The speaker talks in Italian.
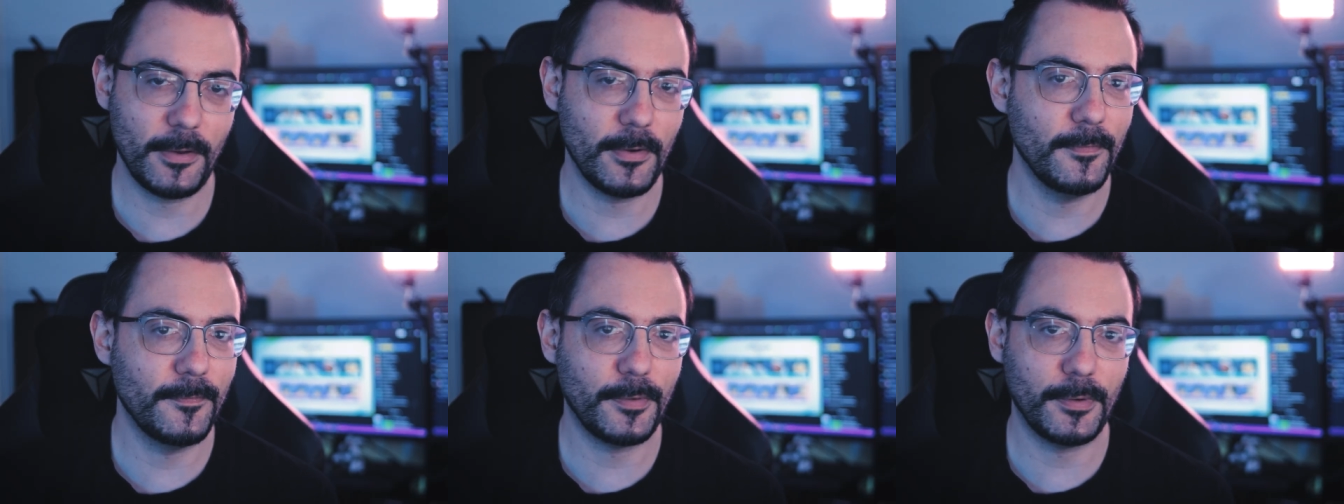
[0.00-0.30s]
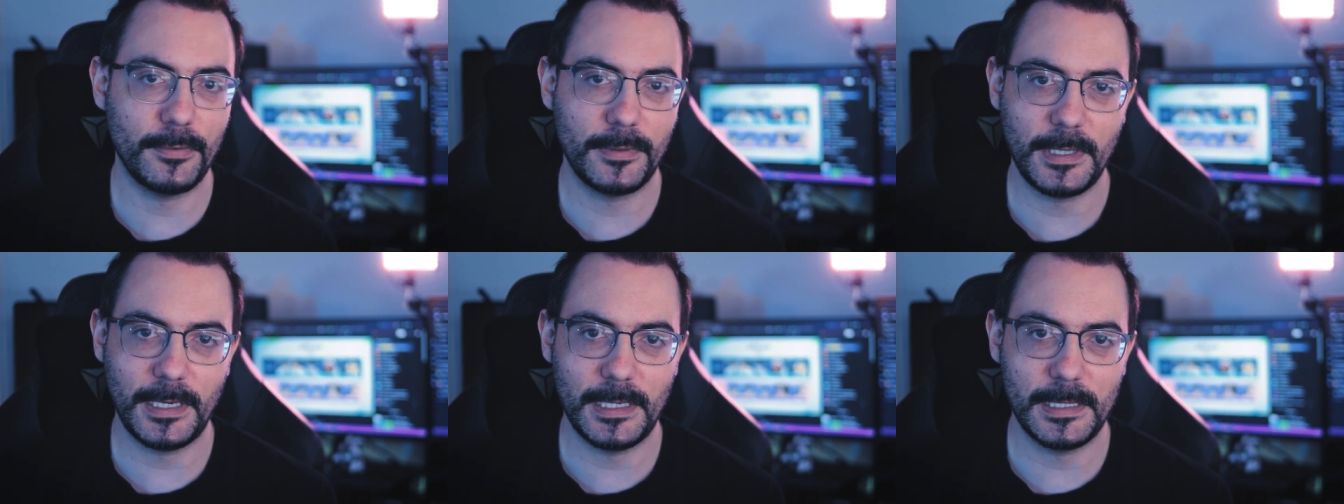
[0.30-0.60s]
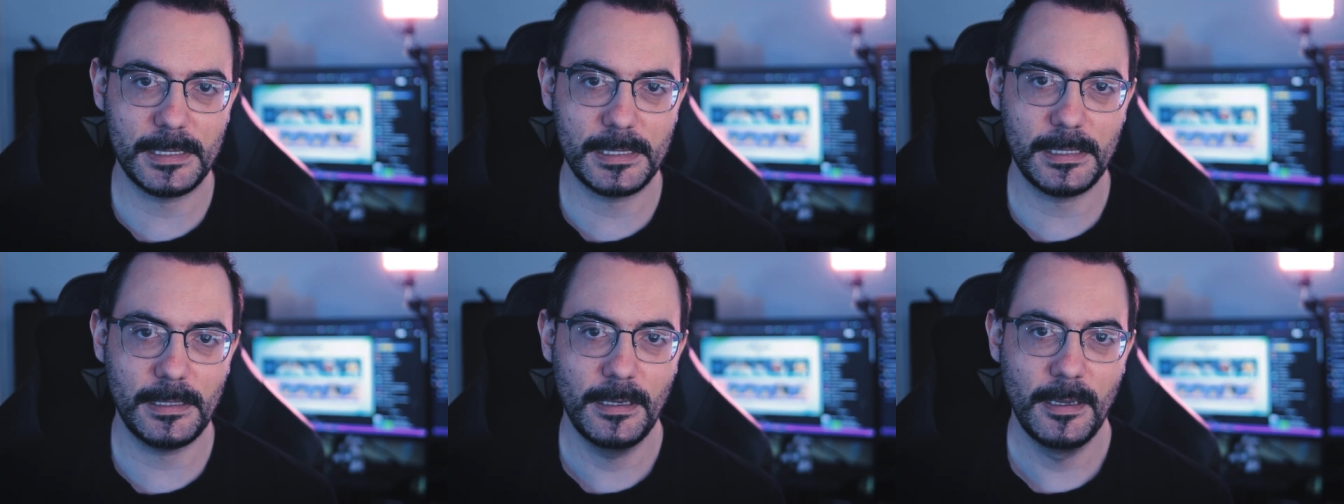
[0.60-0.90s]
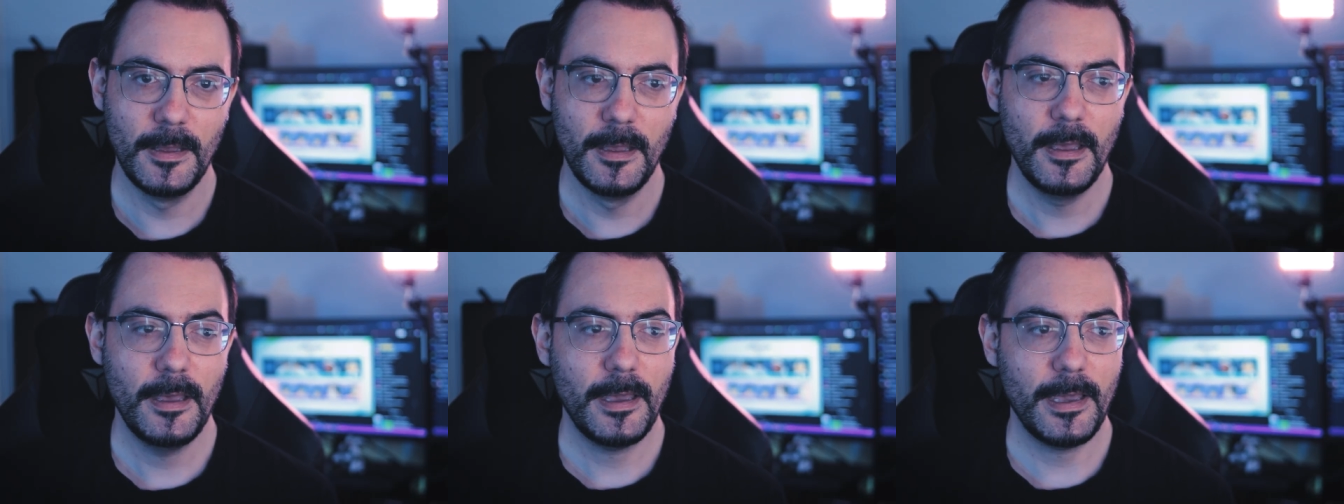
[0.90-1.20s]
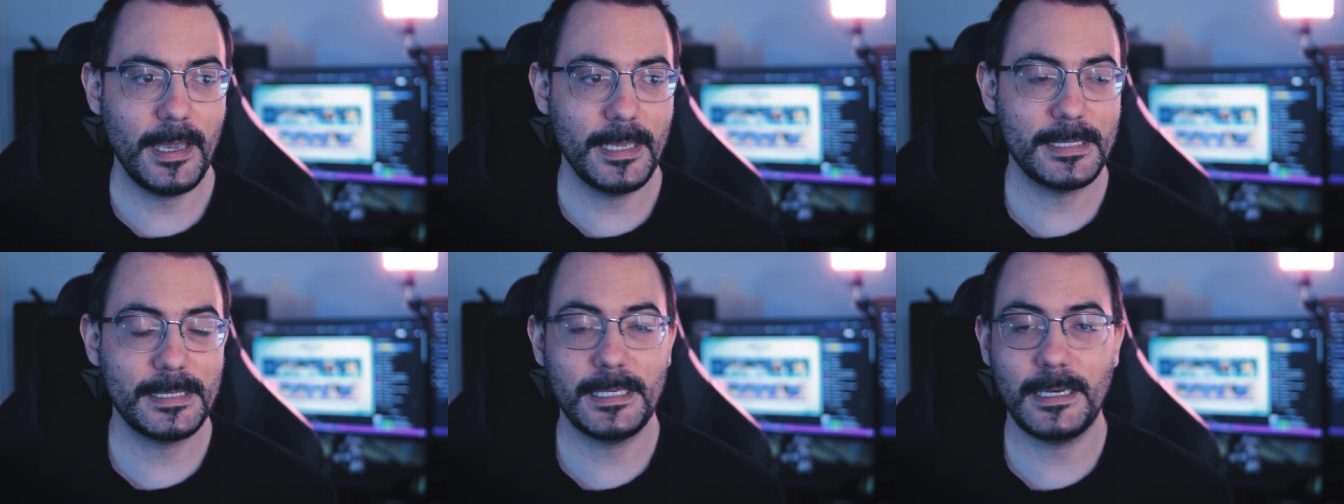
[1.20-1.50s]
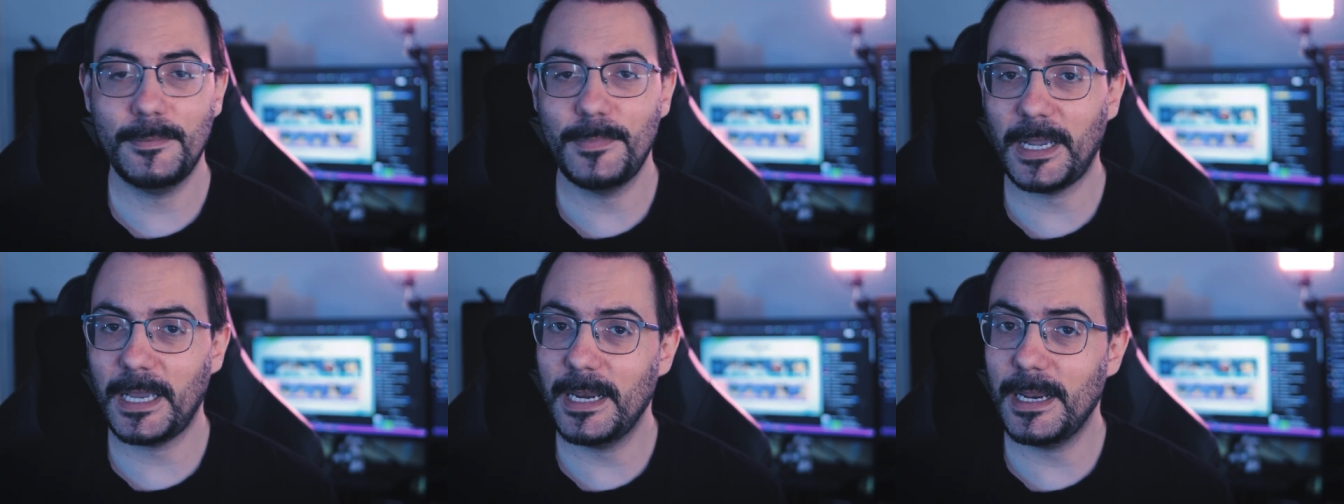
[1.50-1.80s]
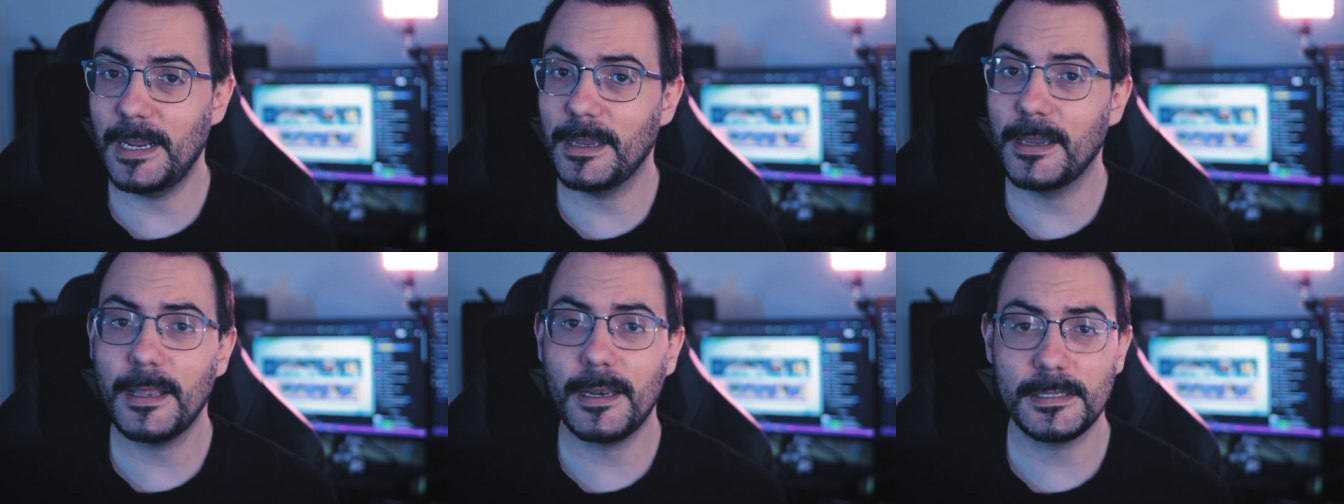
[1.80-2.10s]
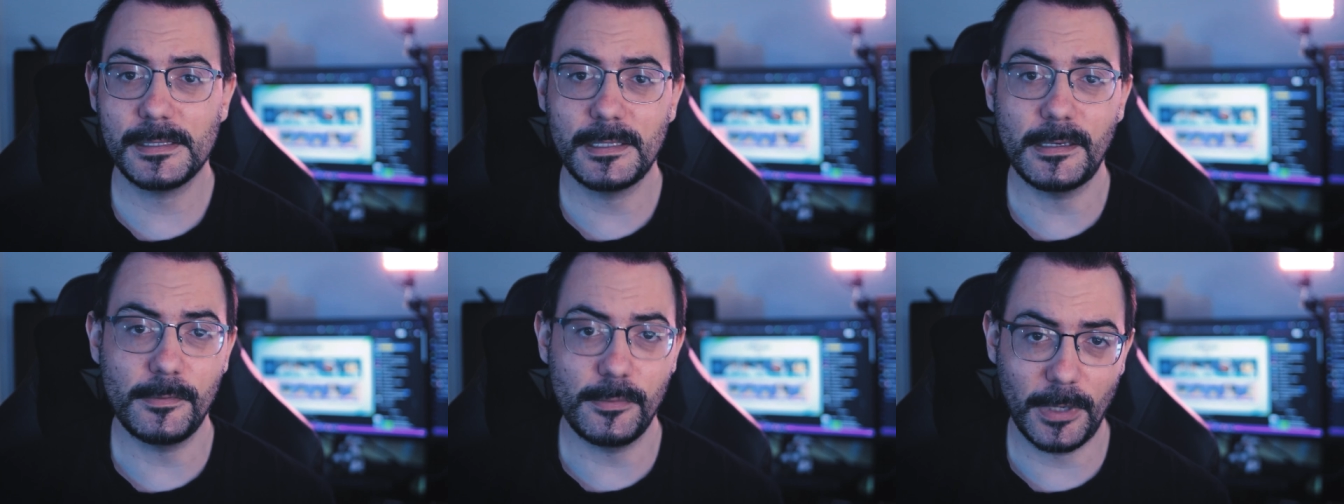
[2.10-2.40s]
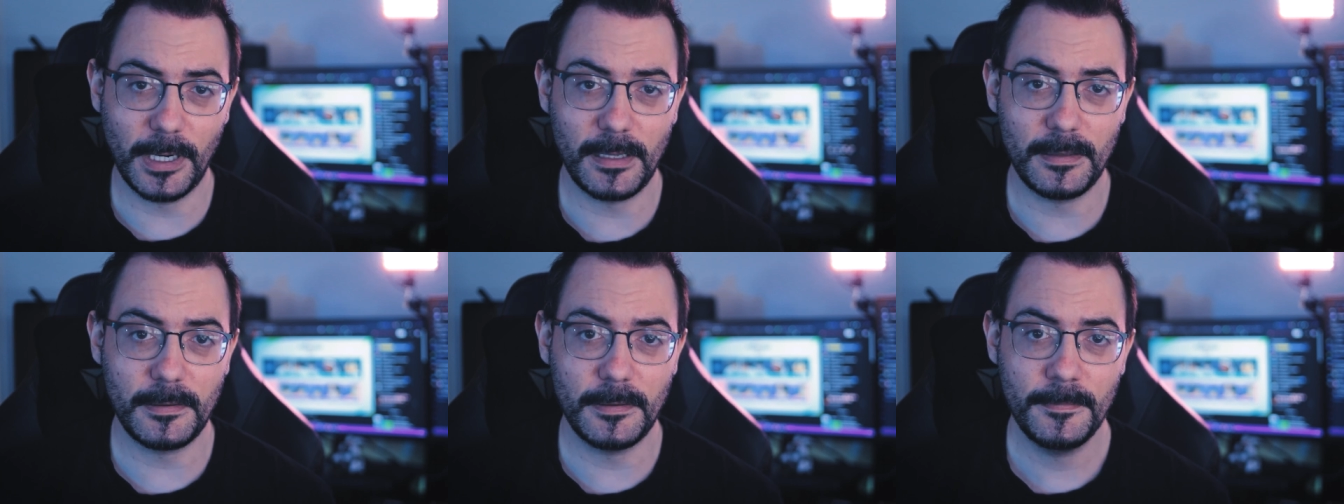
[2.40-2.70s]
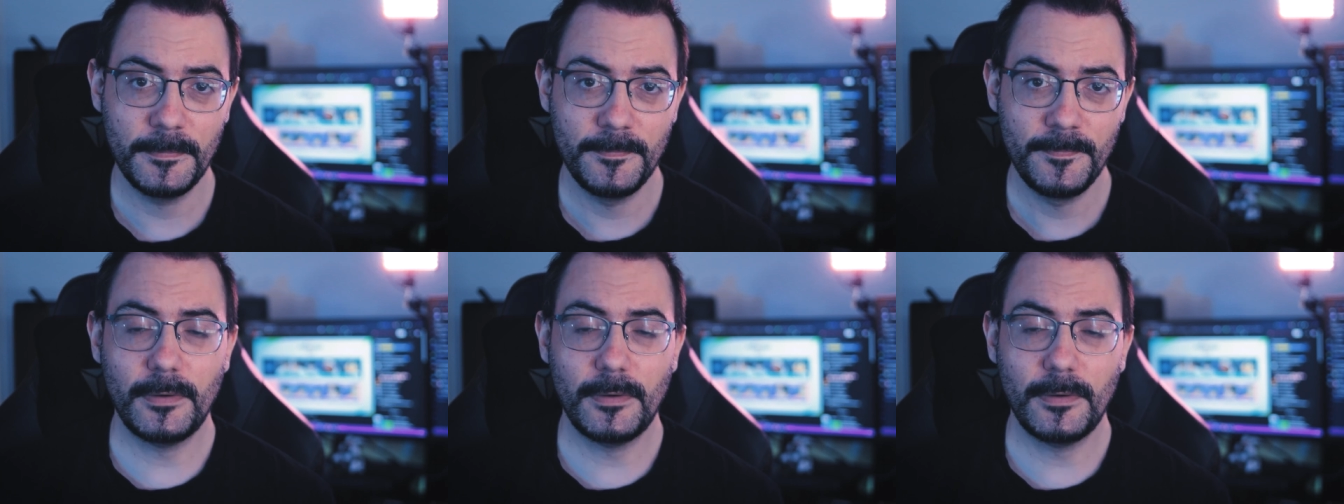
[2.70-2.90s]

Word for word: di confrontarsi e essere magari anche rassicurate.